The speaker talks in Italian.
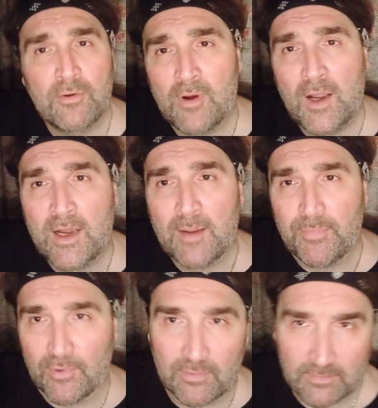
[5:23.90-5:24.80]
non allena
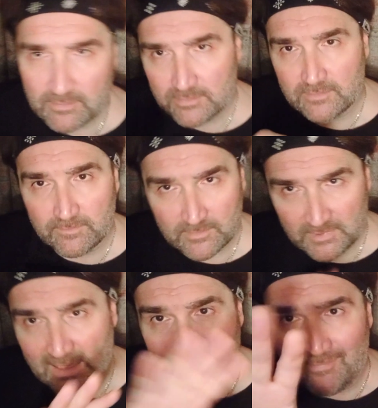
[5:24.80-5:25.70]
più.
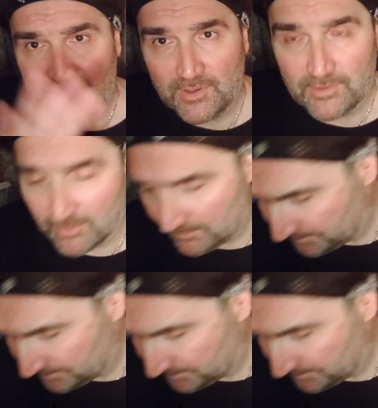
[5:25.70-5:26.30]
Garantito.